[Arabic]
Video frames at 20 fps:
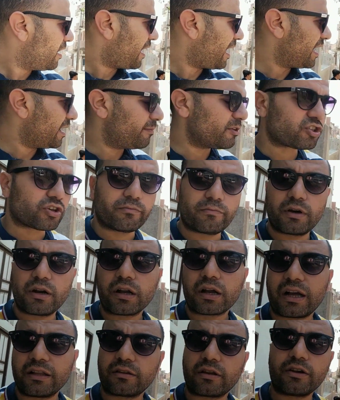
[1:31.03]
علي باشا
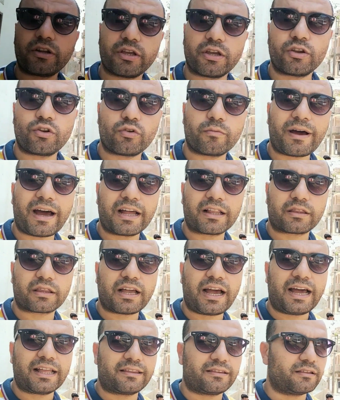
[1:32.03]
مبارك عن طريق انه بعت
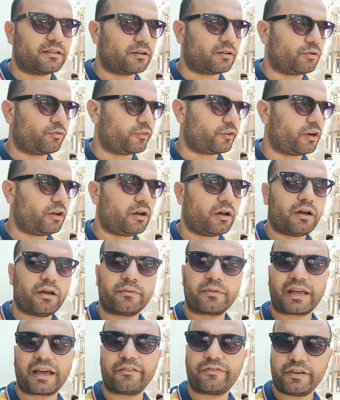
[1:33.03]
احد الغفراء
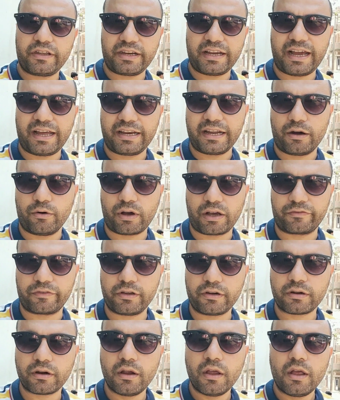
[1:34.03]
غفير يعني او
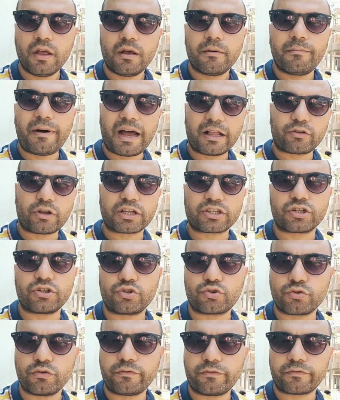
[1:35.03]
خفير بعته عشان
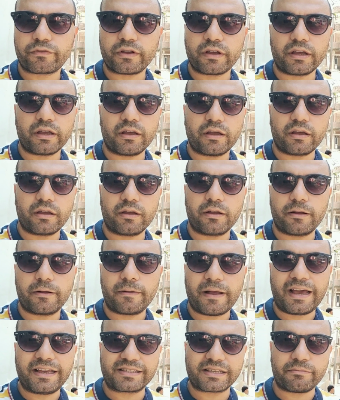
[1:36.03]
يشوف
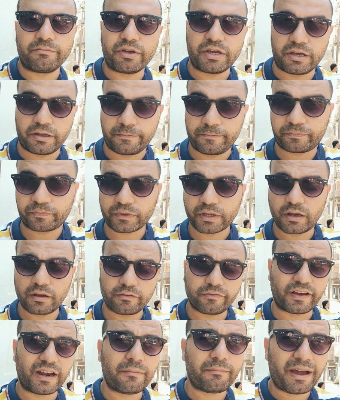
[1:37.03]
آه هيسميه ايه
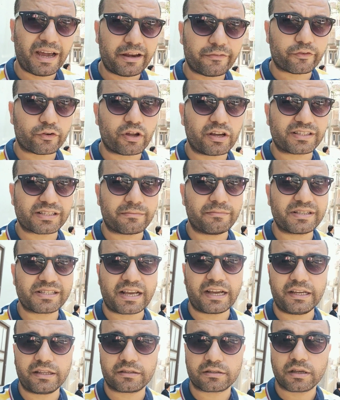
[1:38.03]
فلما عرف انه هيسميه
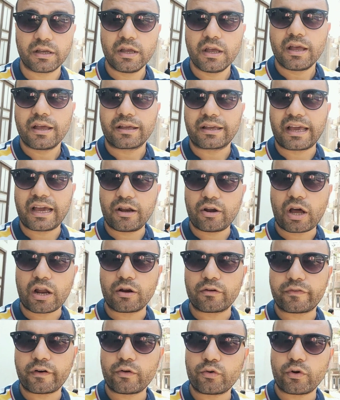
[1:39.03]
سعيد جاله
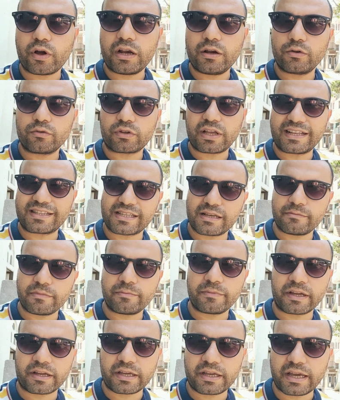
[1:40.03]
على الفور وقال له انت هتسمي
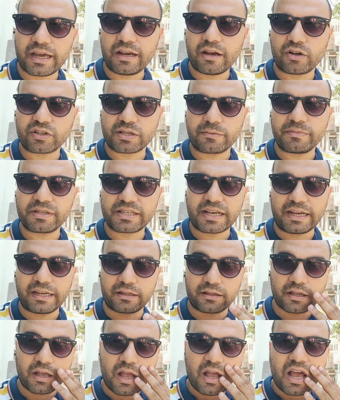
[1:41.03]
ابنك ايه قال له هسميه
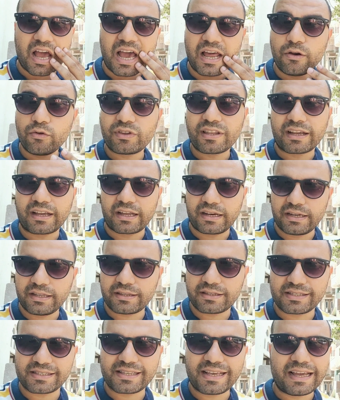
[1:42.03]
سعيد قال له انت
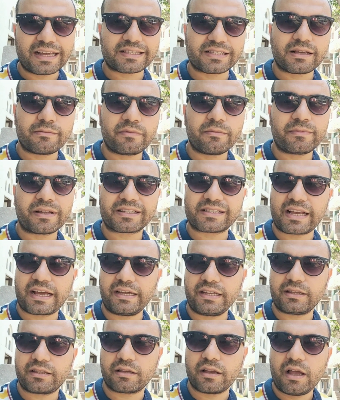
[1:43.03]
اتجننت ازاي هتسمي ابنك
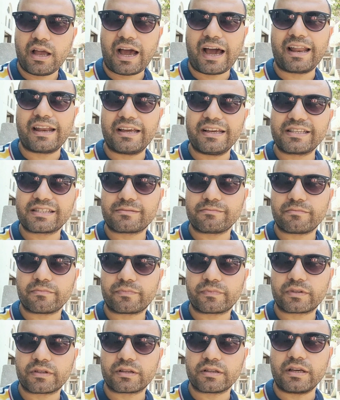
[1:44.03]
سعيد على اسم
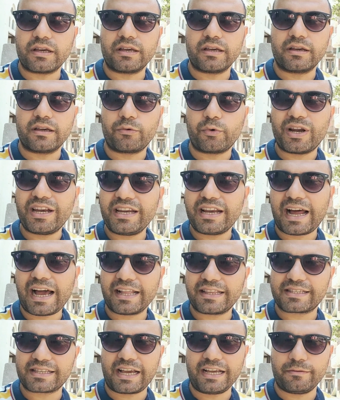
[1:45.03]
آه ولي
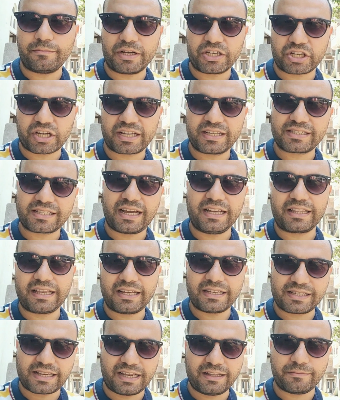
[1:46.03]
العهد سعيد باشا كان
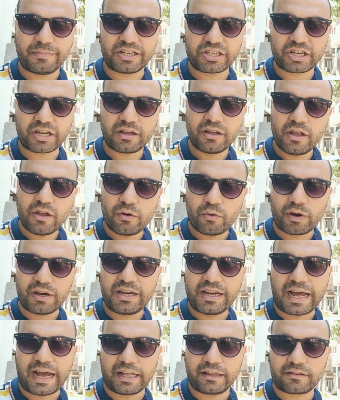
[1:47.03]
ساعتها سعيد باشا
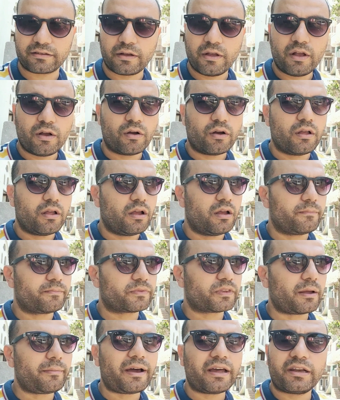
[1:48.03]
ولي العهد
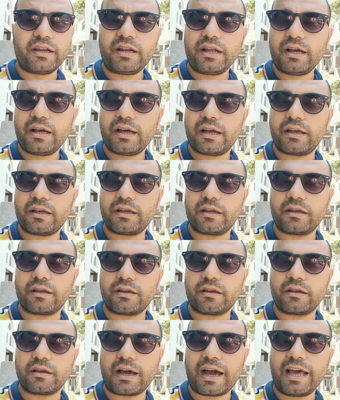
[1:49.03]
طبعا هنا
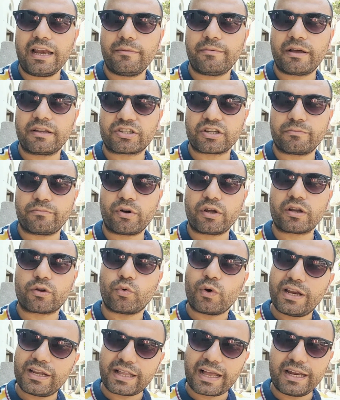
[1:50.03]
آه، علي باشا مبارك
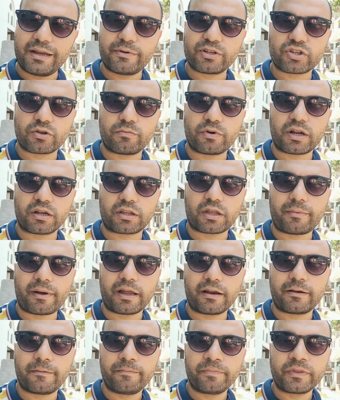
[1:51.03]
والد علي باشا مبارك
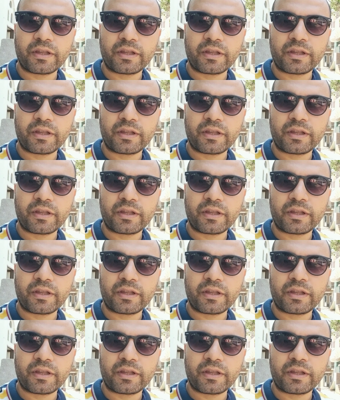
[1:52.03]
طبعا